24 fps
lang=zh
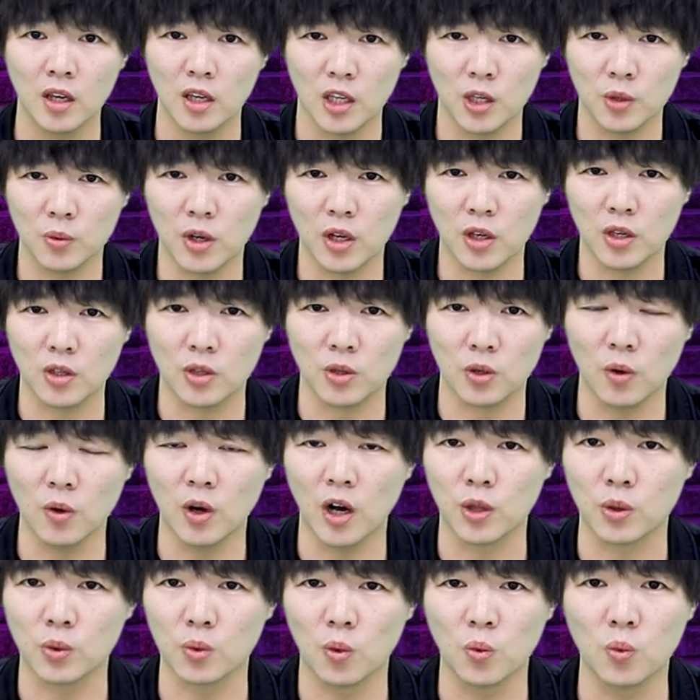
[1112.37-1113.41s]
因为有
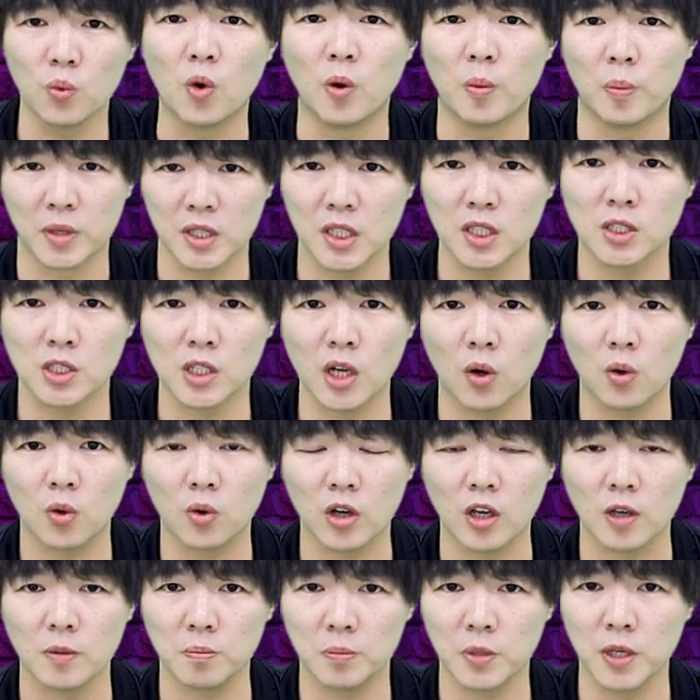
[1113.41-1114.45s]
很多我们的教
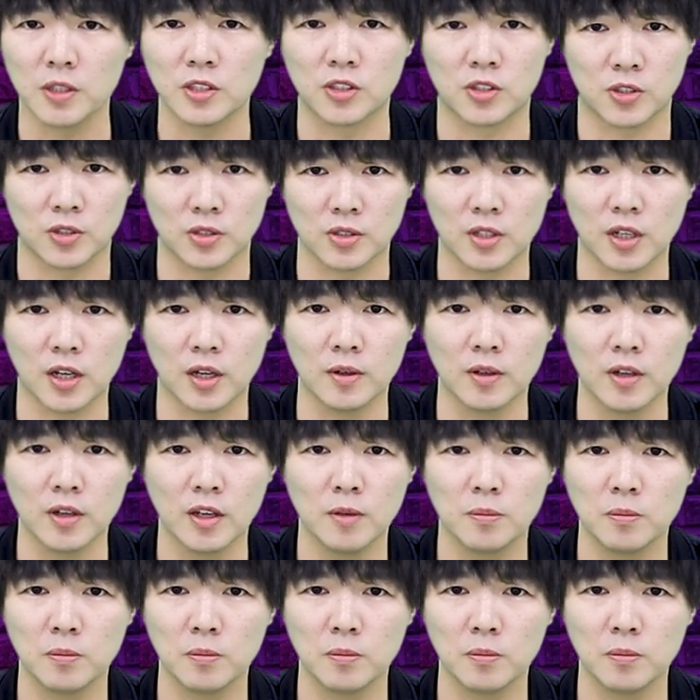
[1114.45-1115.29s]
会变直了，